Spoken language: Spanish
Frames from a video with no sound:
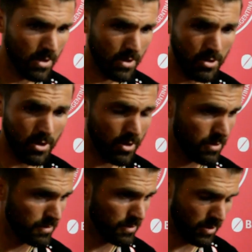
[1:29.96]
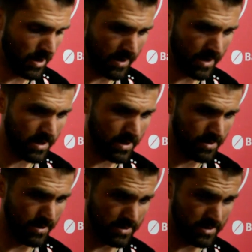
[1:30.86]
No, no, no la verdad que
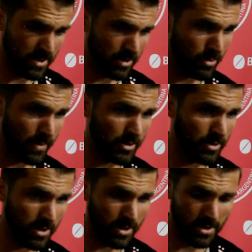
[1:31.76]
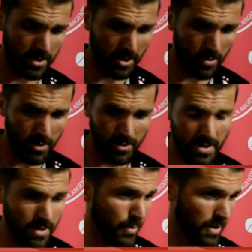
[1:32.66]
es el segundo partido que, juego
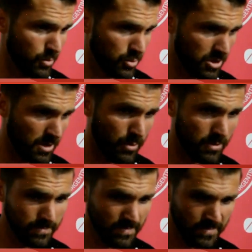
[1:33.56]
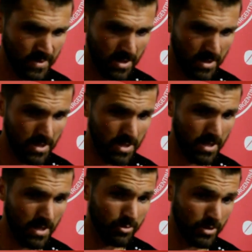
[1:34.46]
después de mucho tiempo
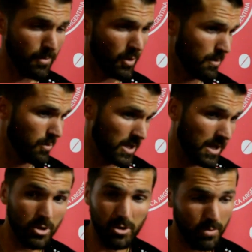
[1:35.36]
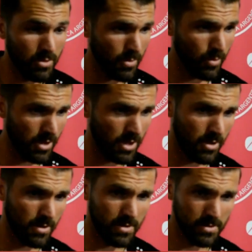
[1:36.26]
y era un, cambio táctico, como,
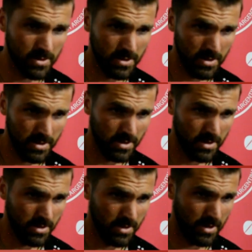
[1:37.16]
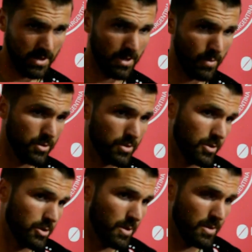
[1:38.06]
dijeron. Y bueno, y
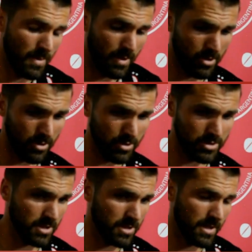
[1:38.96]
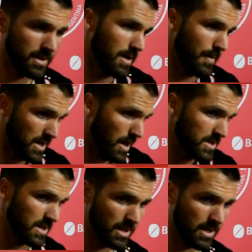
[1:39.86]
cuando me, dijo si te, estaba
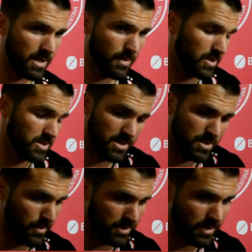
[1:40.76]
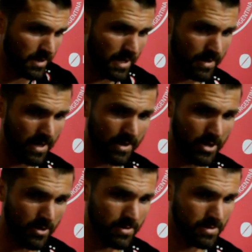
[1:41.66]
para salir, dije, sí, si vamos a entrar
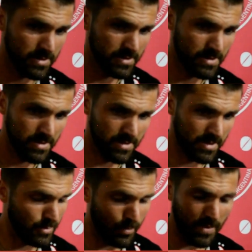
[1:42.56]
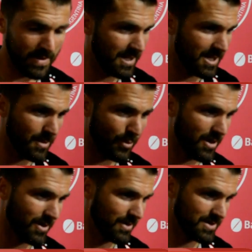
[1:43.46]
delantero, por el bien del equipo,
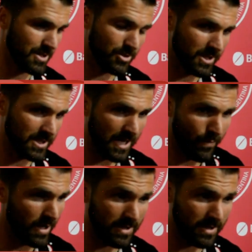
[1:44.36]
si te toca estar afuera, que estar